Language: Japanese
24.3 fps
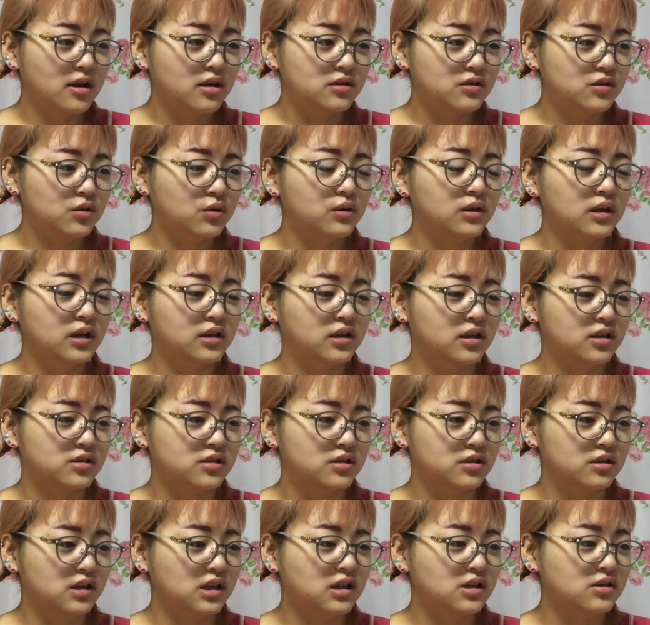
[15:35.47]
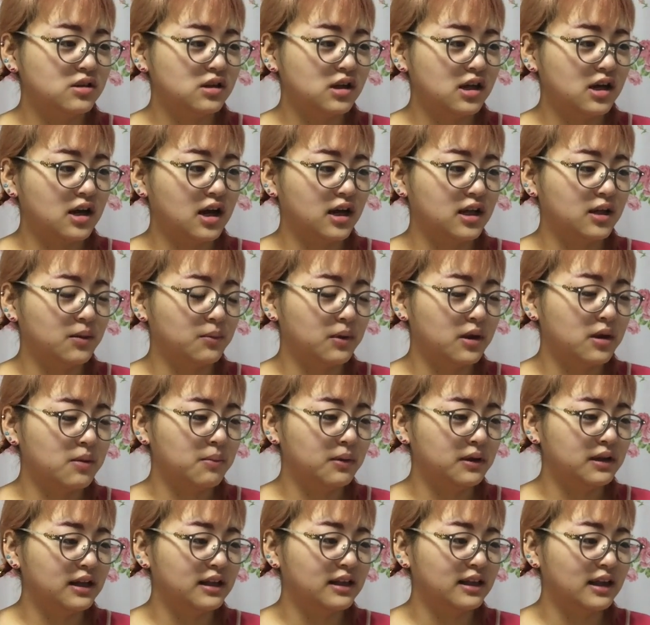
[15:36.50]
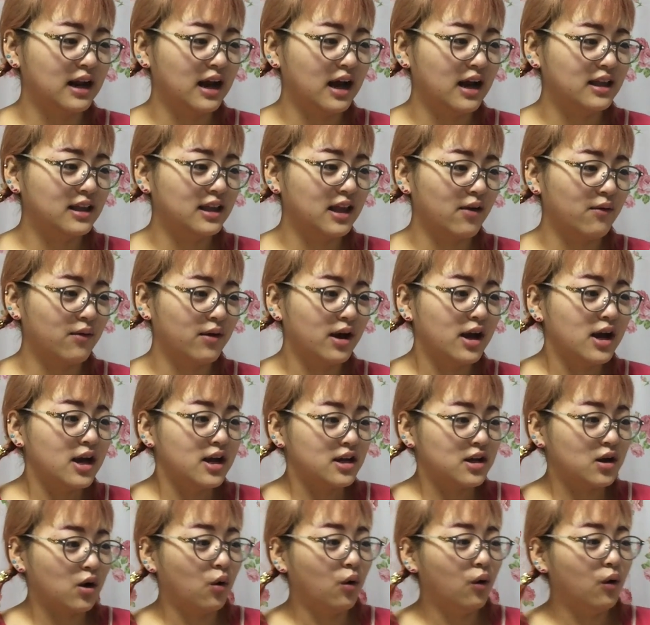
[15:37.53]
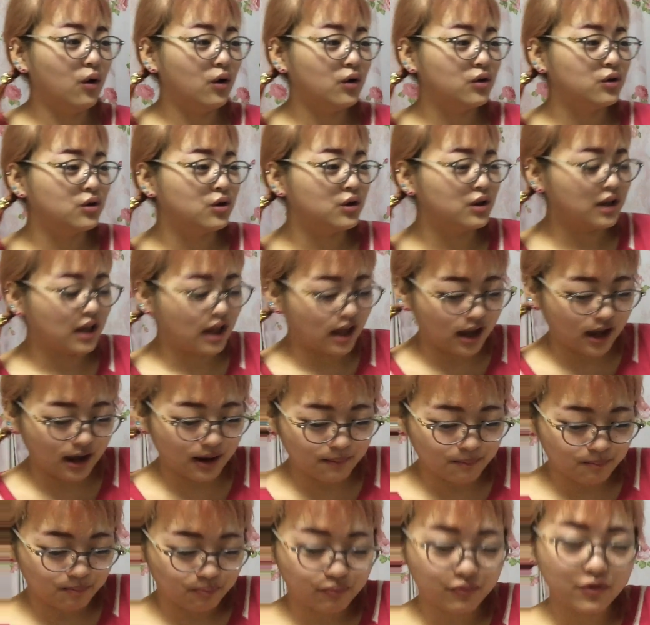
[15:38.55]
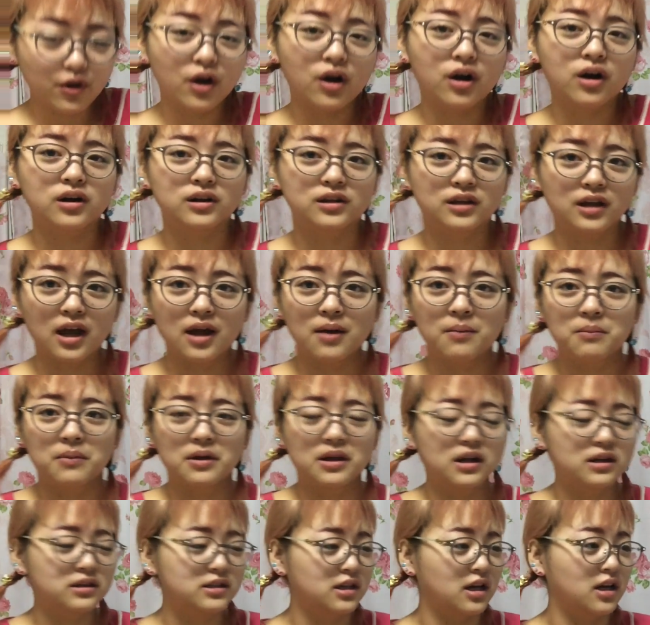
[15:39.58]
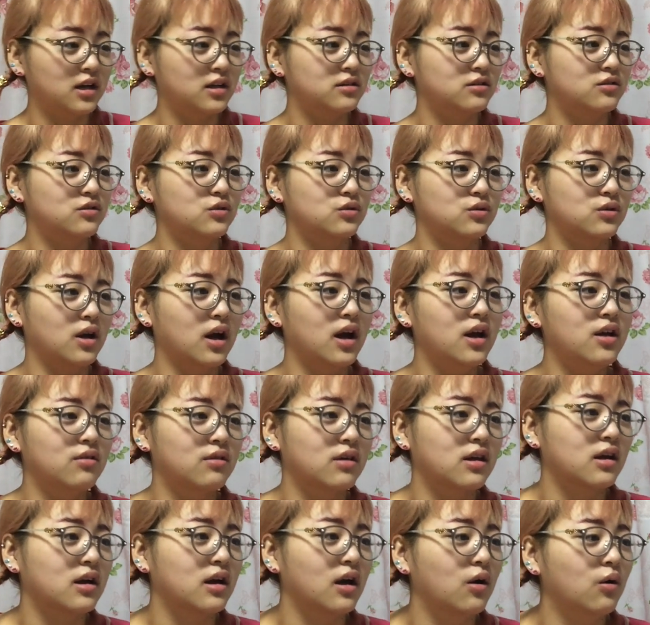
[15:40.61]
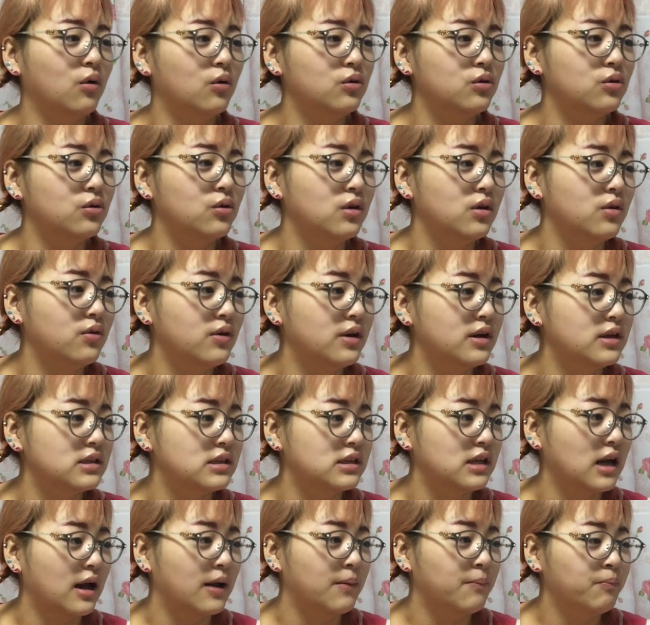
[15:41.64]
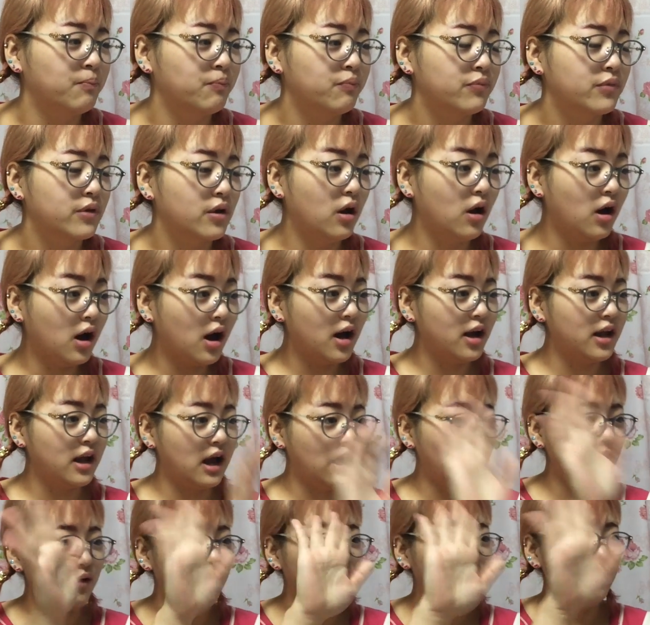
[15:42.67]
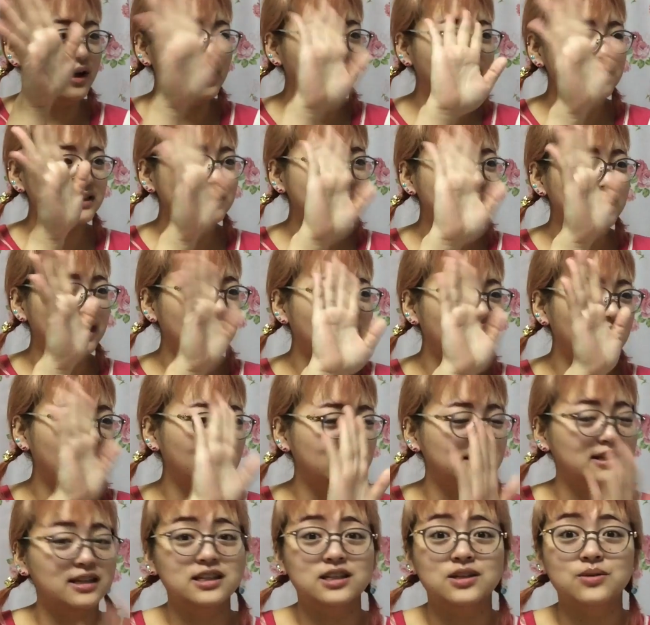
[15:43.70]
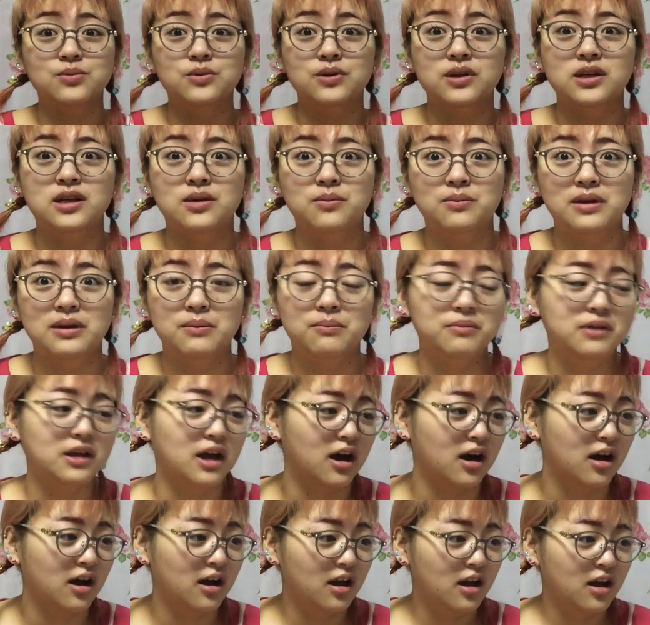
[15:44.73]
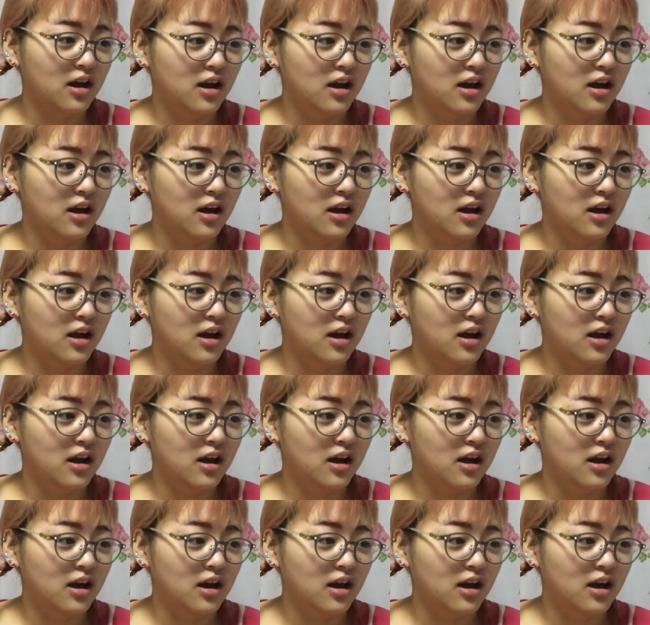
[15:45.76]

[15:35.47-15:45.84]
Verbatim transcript: そうなんです。ディズニー以外でも暇だったら会いたいわ。いや、ほんとね。なんかね、皆さん、ちょっと会える機会本当に増やしたい。あー、ヤッホーいらっしゃい。久しぶりにみんな。